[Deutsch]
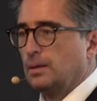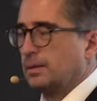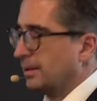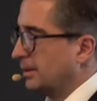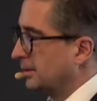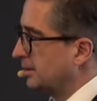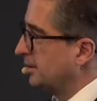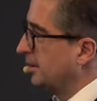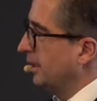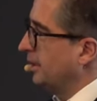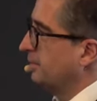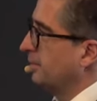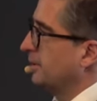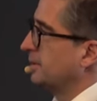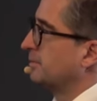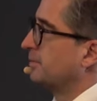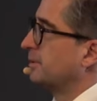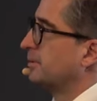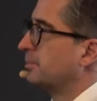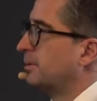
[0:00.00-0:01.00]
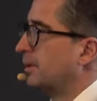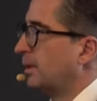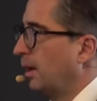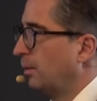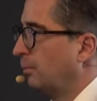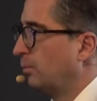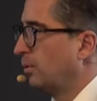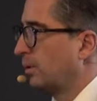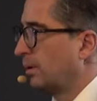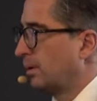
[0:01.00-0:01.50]
Das ist etwas, was man in
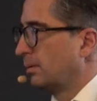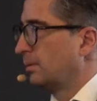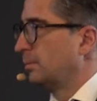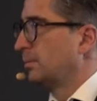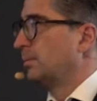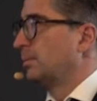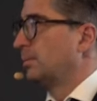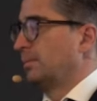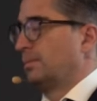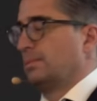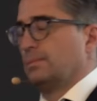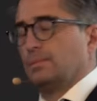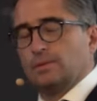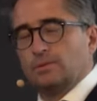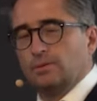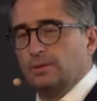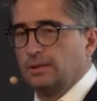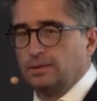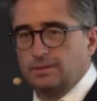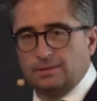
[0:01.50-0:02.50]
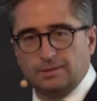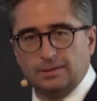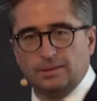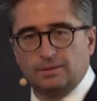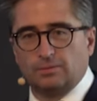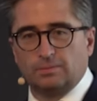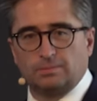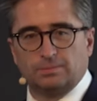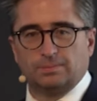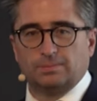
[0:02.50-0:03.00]
Hamburg natürlich
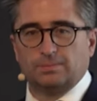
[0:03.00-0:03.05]
nicht